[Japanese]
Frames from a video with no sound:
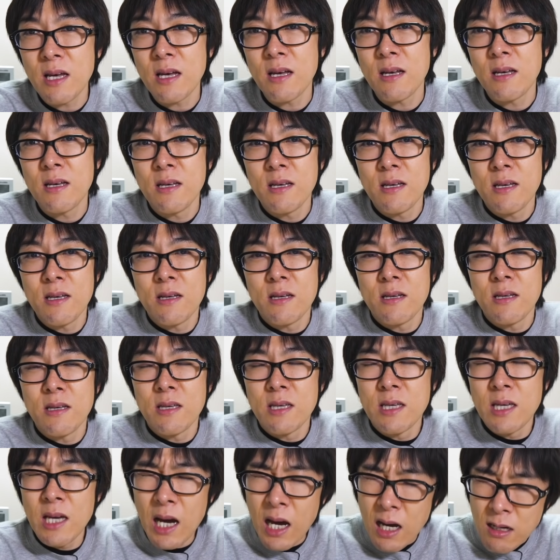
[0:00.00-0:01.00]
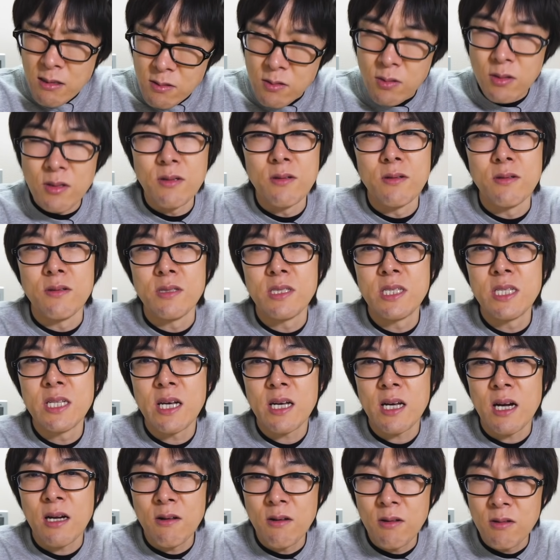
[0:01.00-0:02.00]
でやるという時
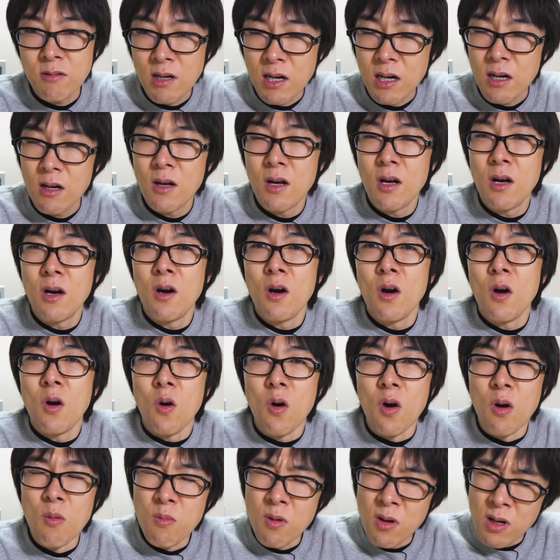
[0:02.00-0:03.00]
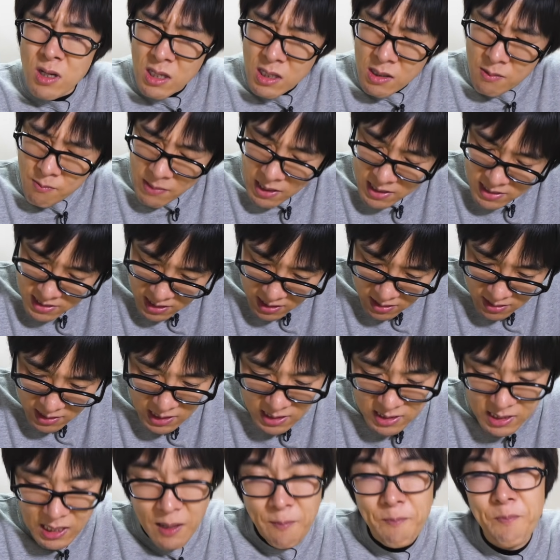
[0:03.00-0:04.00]
代が来るとは思いません
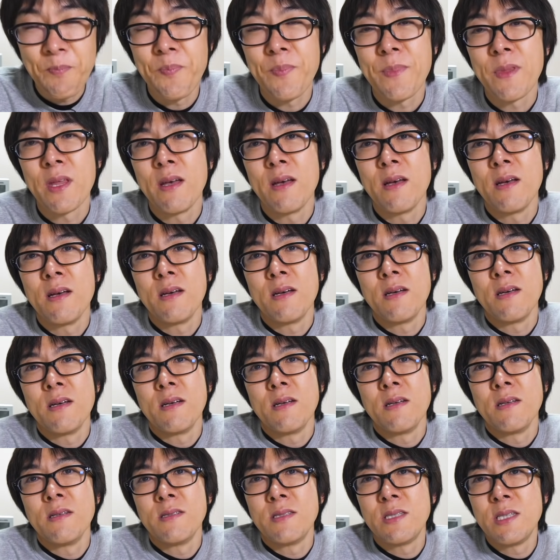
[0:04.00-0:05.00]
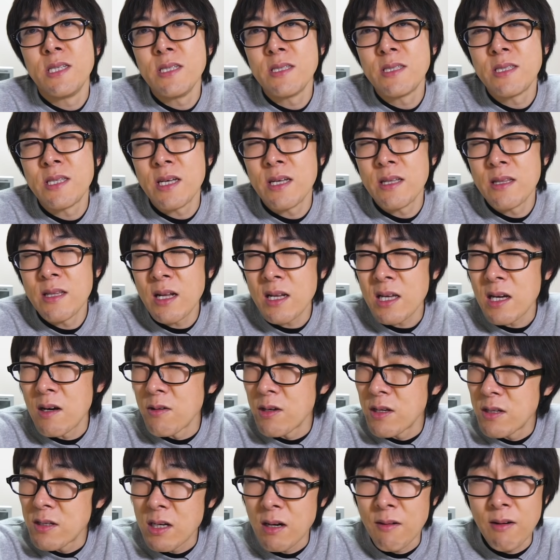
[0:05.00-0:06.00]
でした人生何
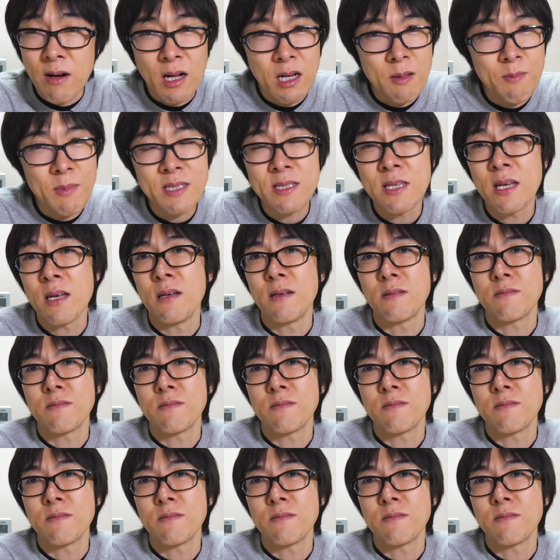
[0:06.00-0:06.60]
が起きるか分かりませ